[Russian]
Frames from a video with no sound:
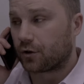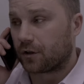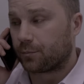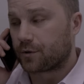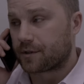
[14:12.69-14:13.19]

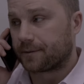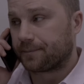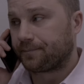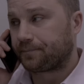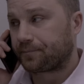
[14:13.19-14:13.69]
что так поздно.
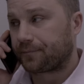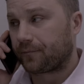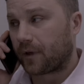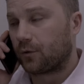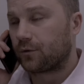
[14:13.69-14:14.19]

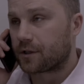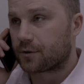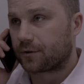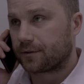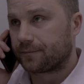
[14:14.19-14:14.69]
У
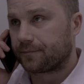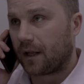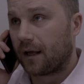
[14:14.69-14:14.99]
нас тут